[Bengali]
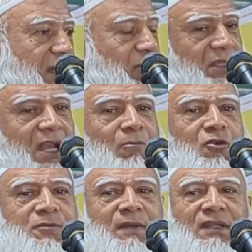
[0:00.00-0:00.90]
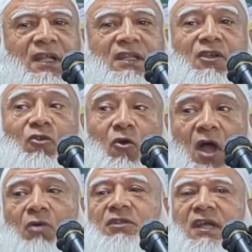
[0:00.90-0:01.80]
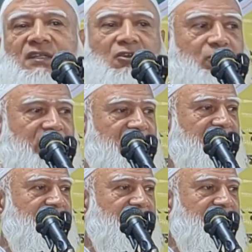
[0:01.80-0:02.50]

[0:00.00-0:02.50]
এবং যারা বসবেন তাদের ন হাও থাকতে হবে